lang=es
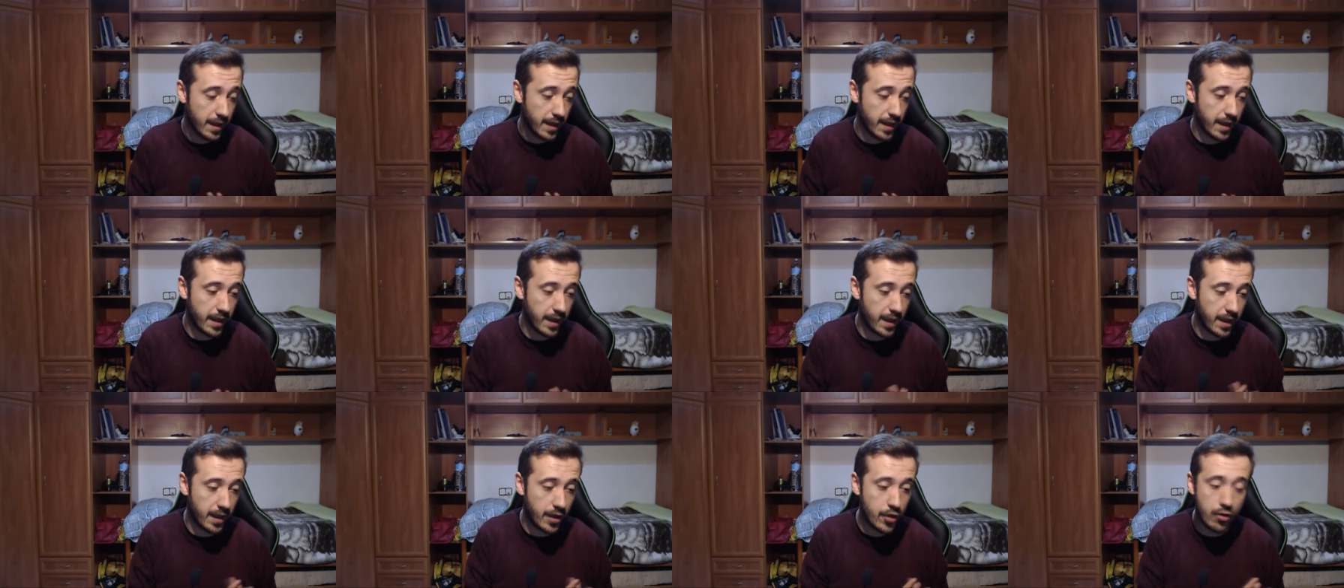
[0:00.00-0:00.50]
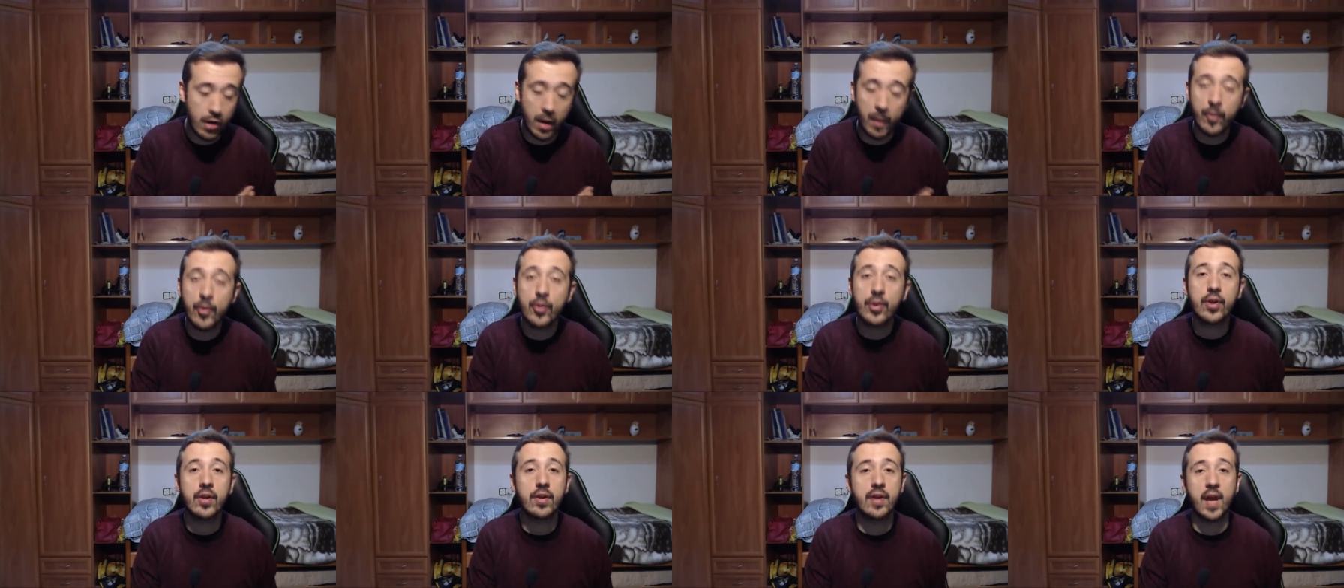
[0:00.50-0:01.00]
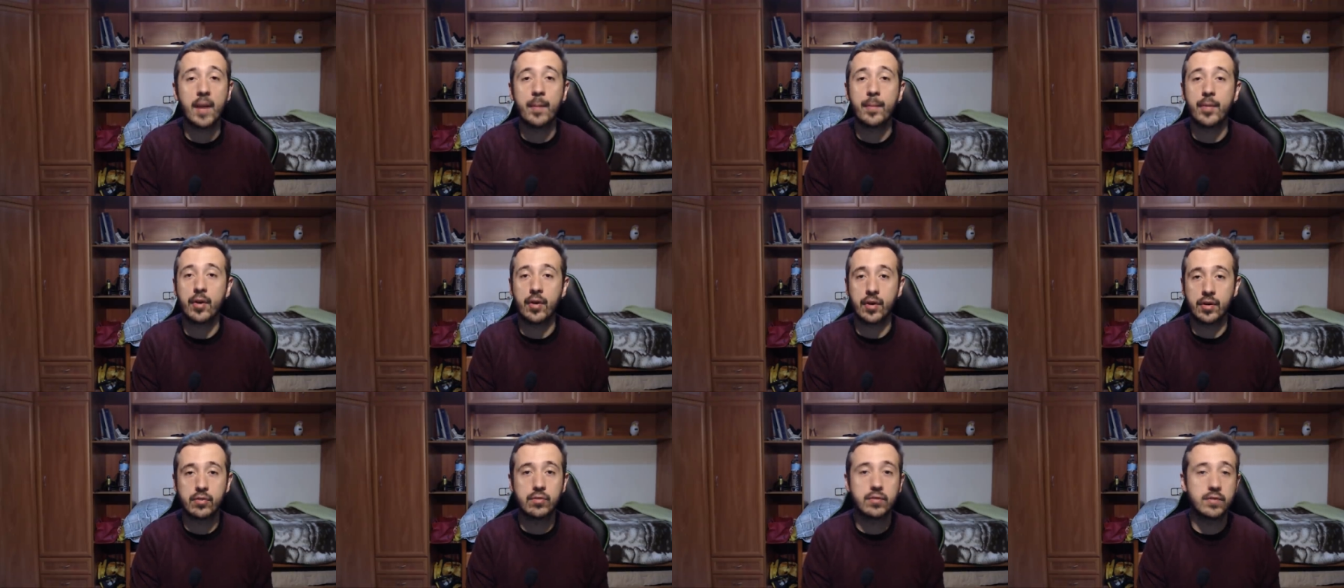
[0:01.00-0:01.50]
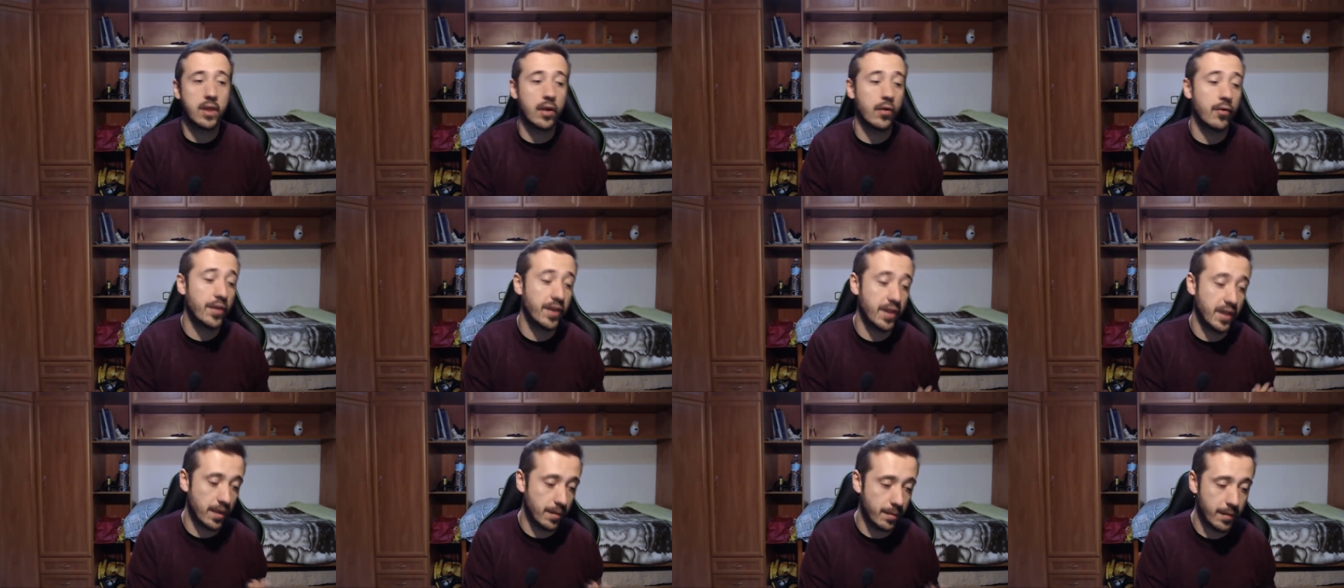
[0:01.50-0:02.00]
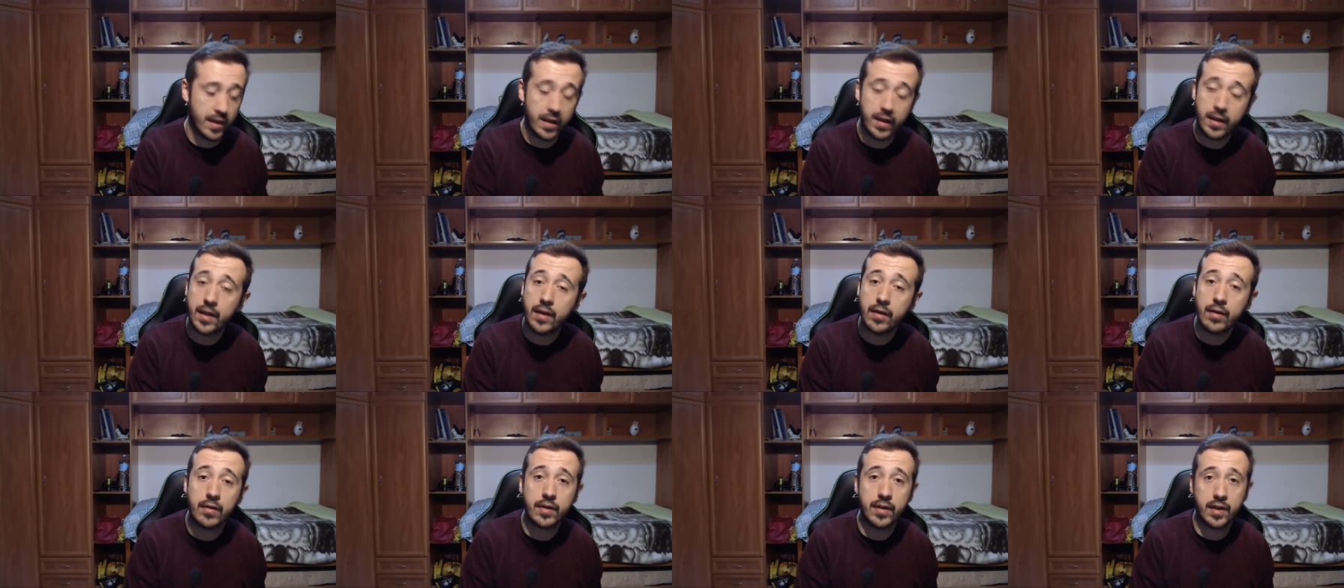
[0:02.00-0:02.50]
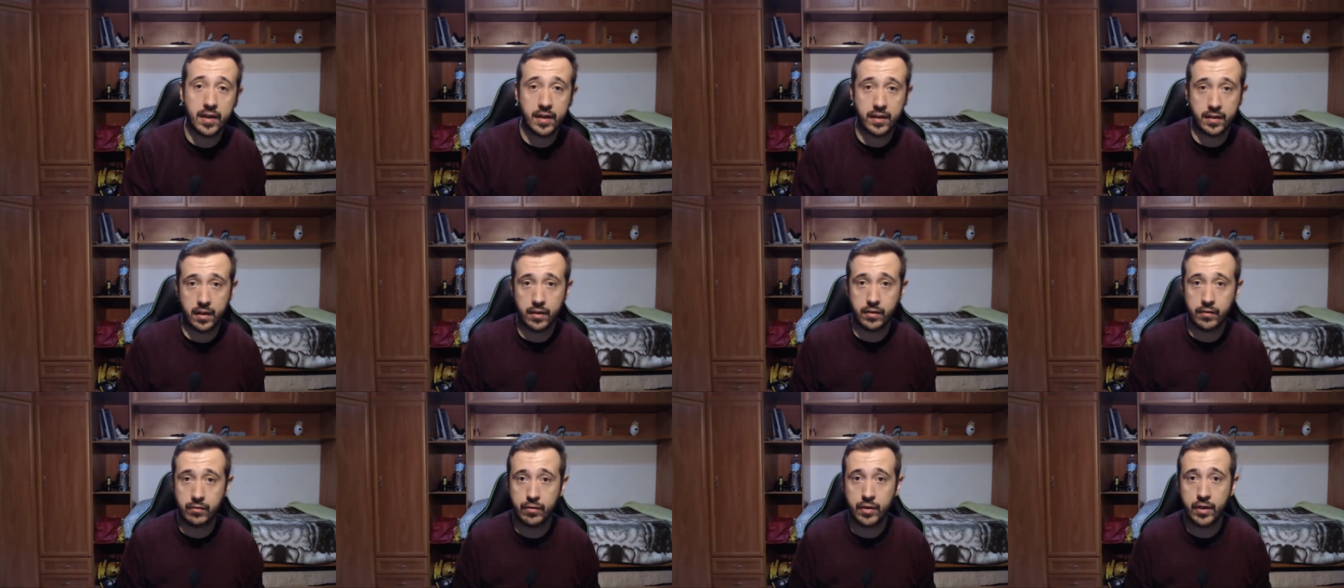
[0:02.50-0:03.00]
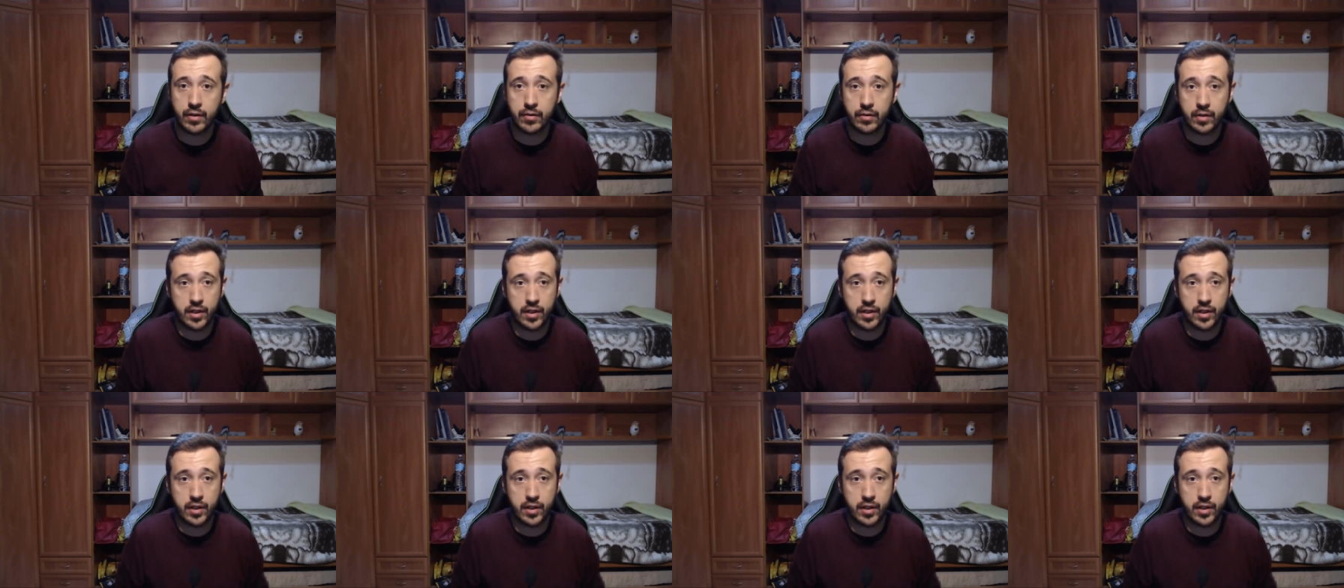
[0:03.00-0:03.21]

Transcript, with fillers: eh, no ha podido dar peor resultado ni en México ni en Estados Unidos,